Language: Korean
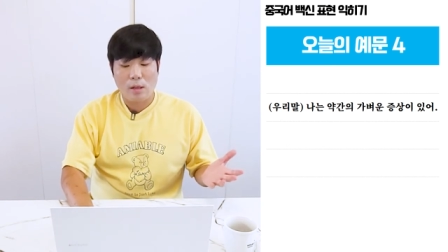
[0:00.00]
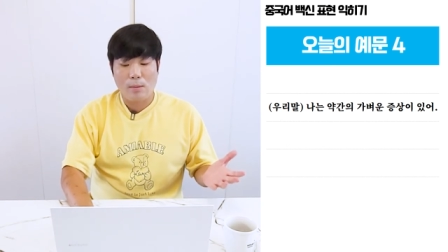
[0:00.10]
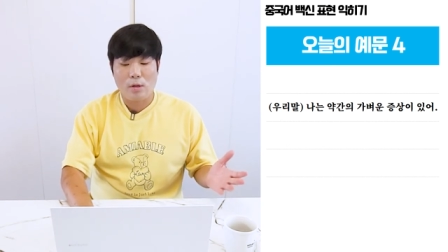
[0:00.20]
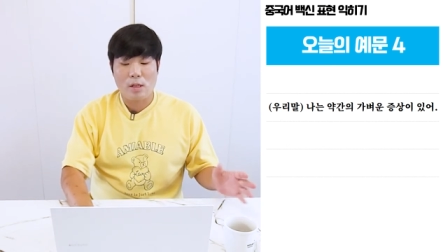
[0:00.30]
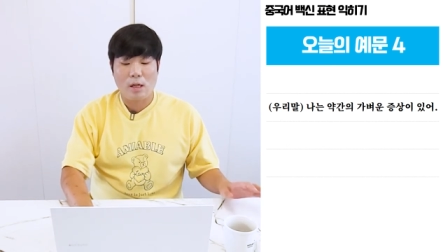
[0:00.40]
네
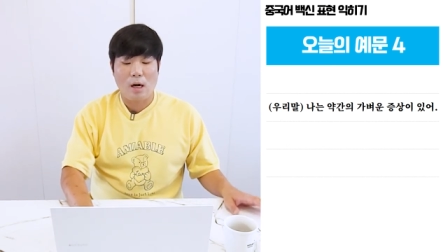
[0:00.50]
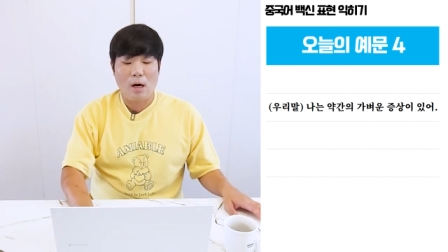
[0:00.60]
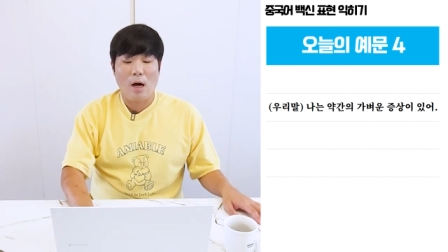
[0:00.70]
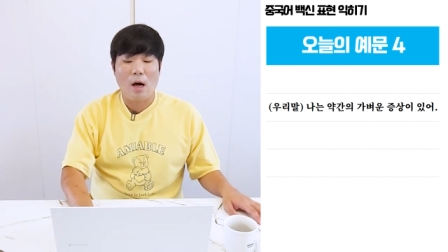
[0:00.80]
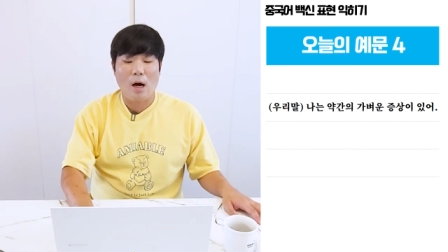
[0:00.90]
번째가.
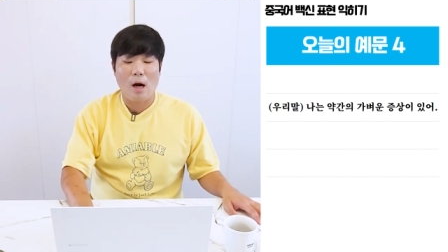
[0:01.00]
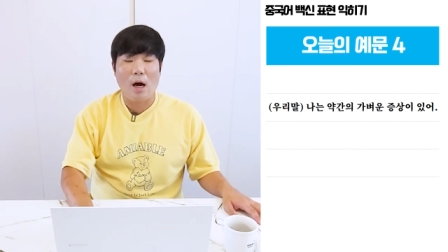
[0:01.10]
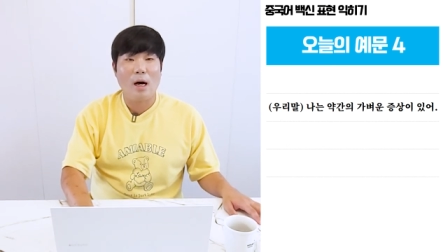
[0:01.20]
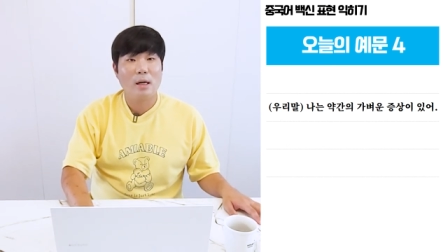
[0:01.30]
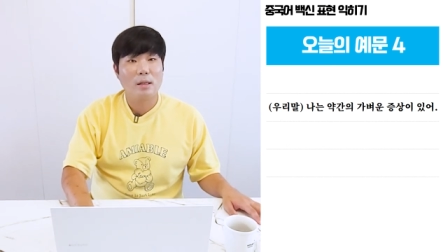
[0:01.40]

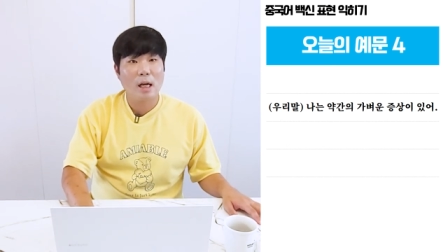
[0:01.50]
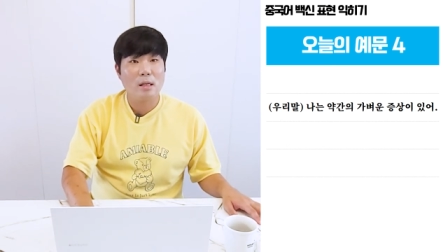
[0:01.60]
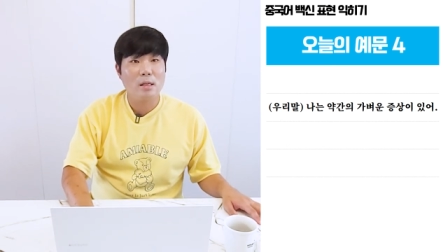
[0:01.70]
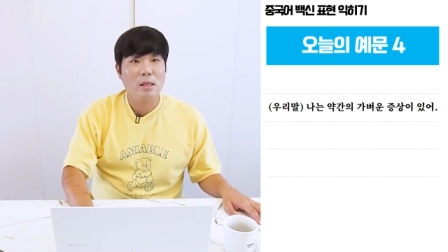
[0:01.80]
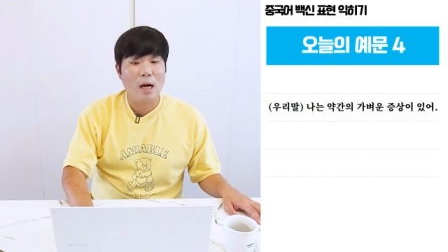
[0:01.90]
아,
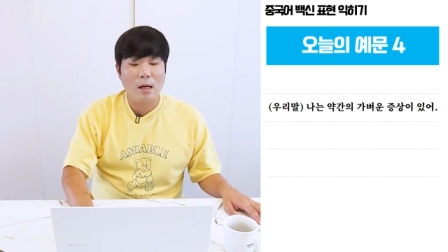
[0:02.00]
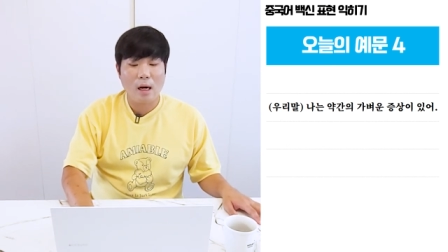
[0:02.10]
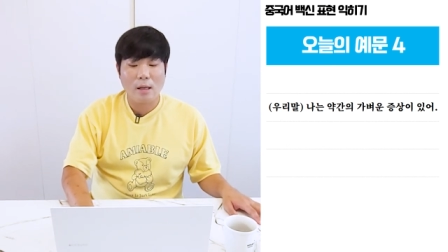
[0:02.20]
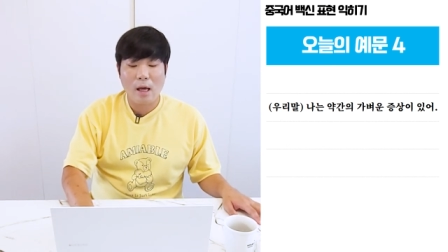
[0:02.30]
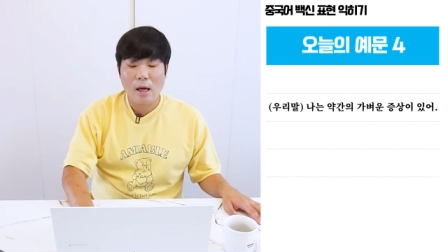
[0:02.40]
나는
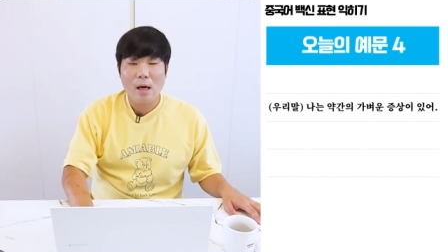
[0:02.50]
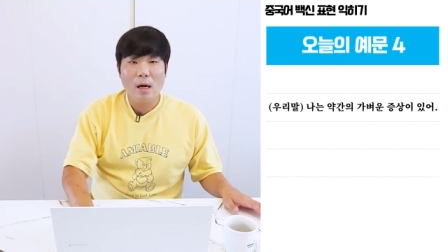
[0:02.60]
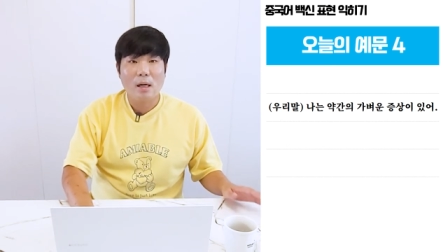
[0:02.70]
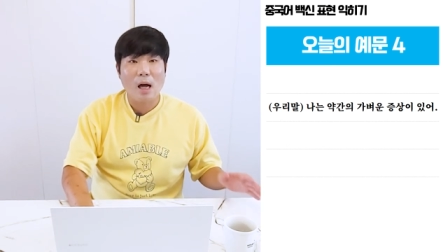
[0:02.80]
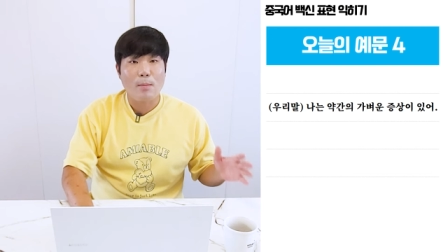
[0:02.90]
약간의
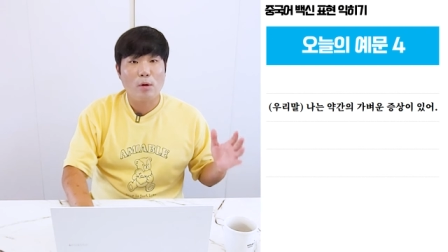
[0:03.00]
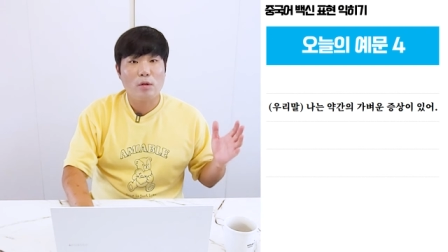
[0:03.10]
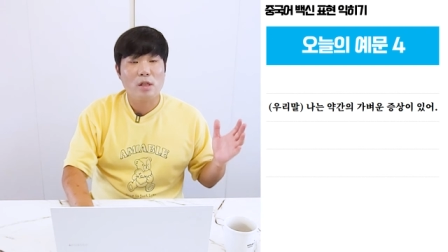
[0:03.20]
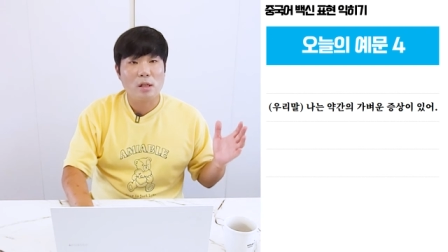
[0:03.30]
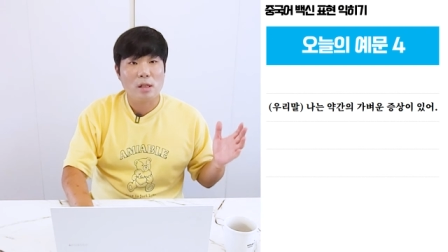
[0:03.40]

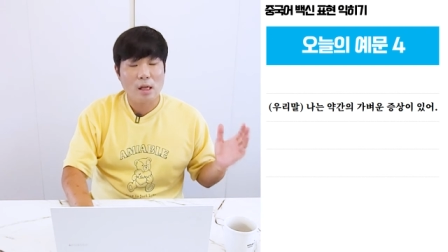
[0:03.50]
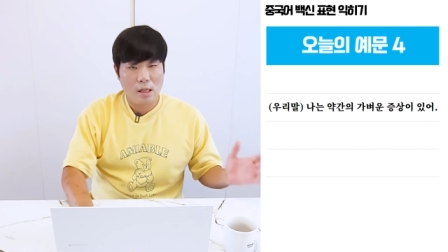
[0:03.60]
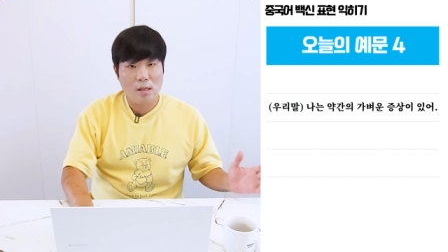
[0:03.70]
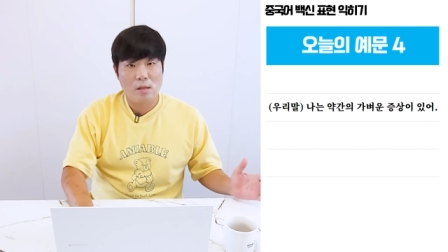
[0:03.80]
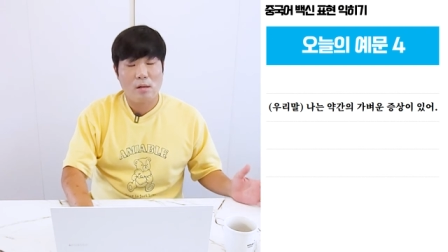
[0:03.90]
가벼운 증상이
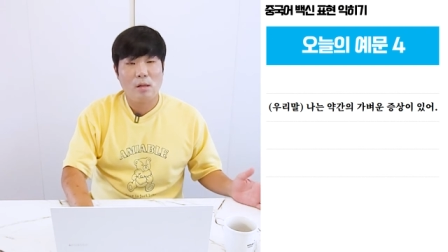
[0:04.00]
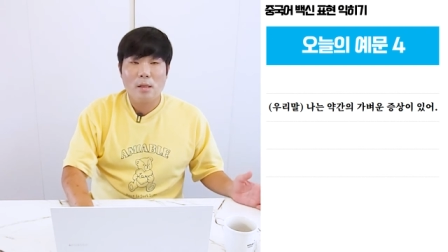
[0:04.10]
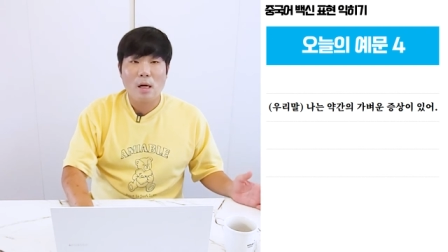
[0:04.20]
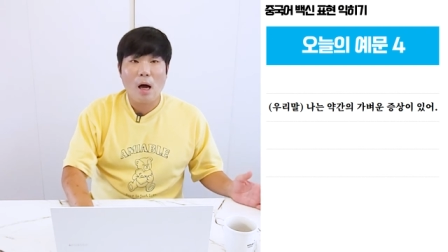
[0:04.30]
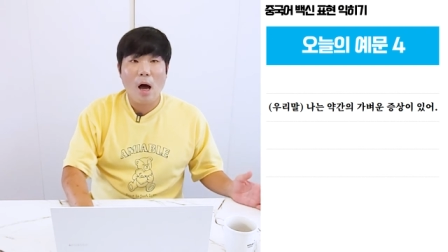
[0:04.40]
있어.
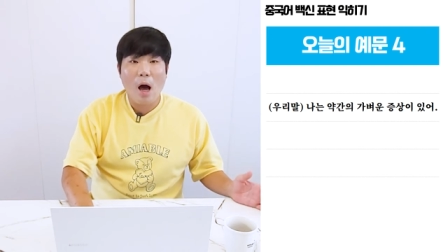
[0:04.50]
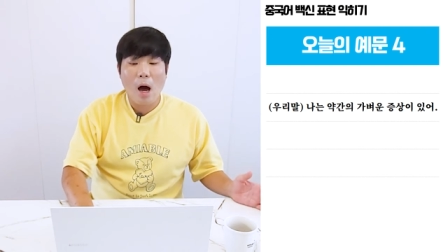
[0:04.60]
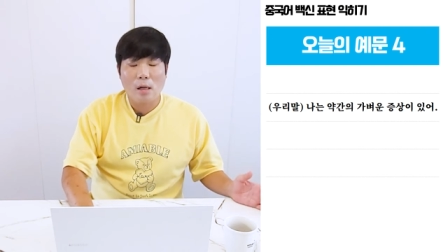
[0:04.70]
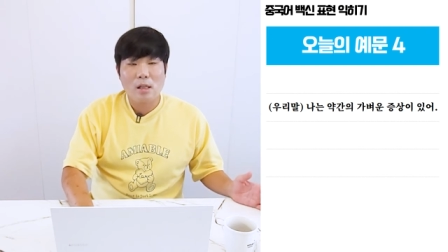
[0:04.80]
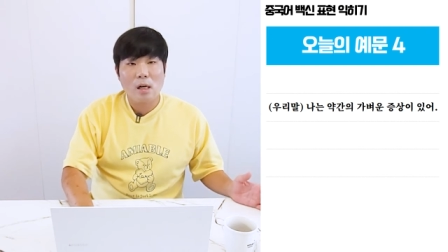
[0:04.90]

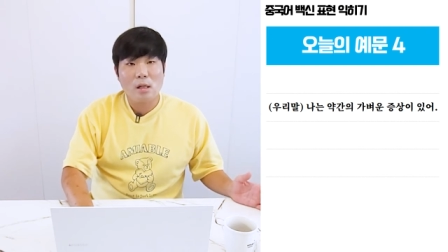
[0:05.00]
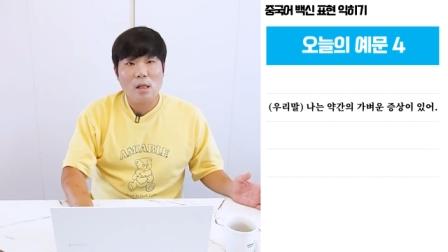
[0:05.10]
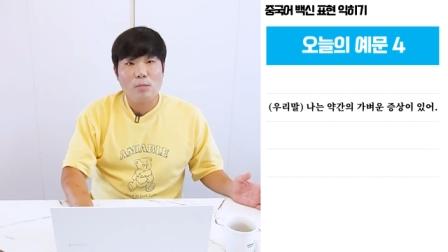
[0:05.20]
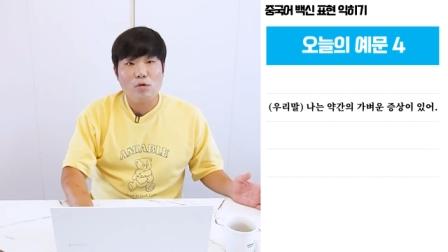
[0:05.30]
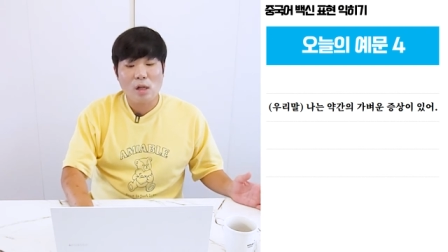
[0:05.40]
자, 자,
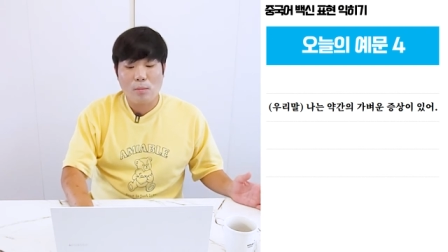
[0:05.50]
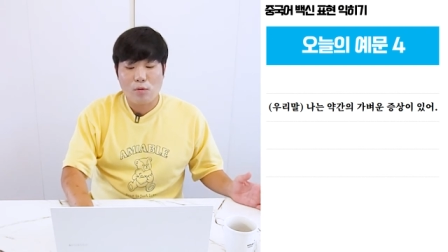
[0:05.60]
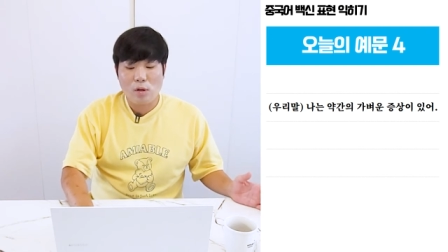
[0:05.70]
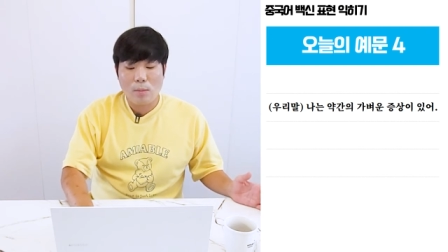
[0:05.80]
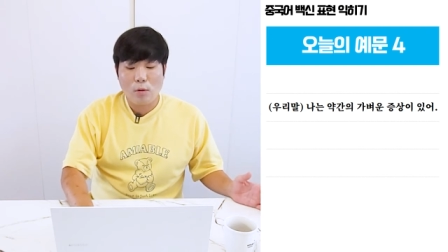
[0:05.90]
이 문장은
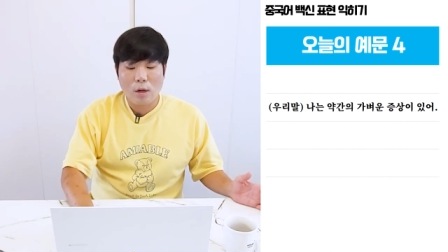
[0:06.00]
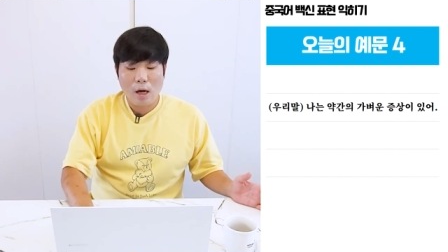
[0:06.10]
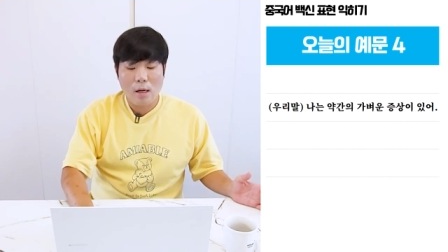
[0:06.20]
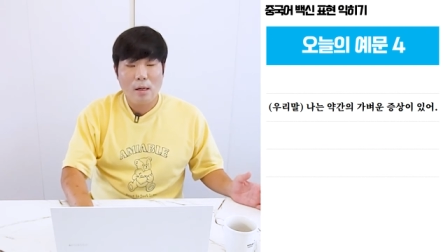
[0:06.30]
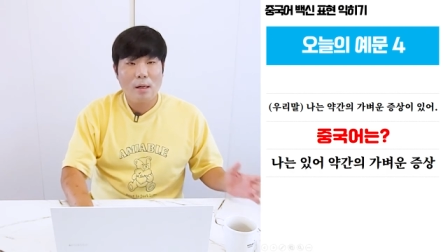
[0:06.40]

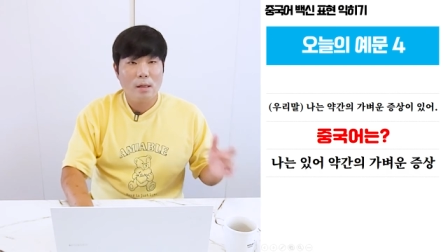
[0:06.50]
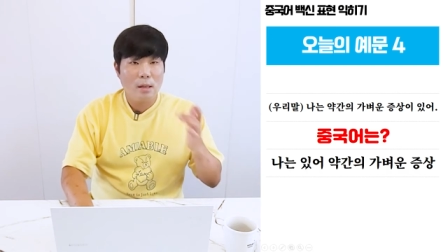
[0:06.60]
분석해볼까?